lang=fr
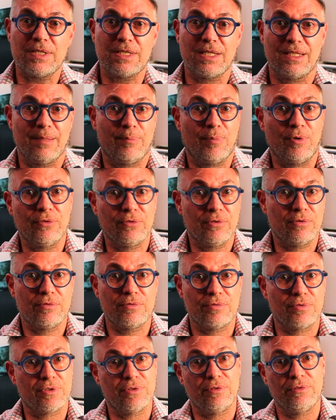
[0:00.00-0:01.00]
ça dépend de
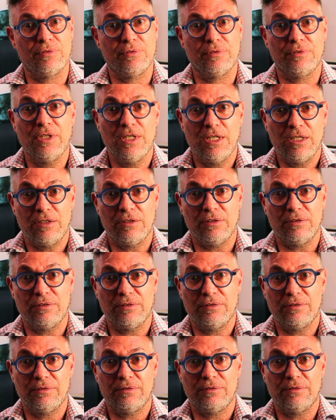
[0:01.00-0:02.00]
ce que
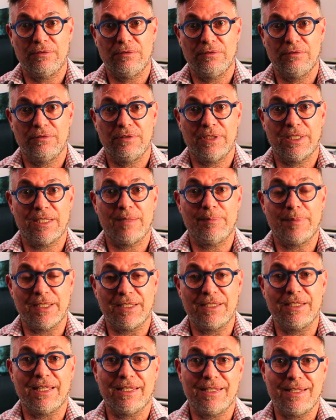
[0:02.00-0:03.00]
l'équipe
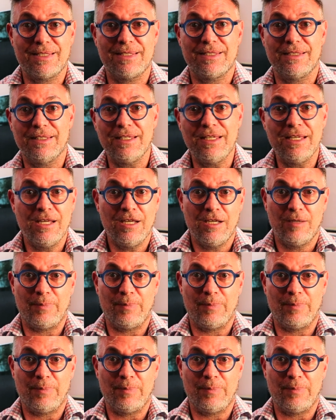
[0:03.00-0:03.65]
technique a décidé.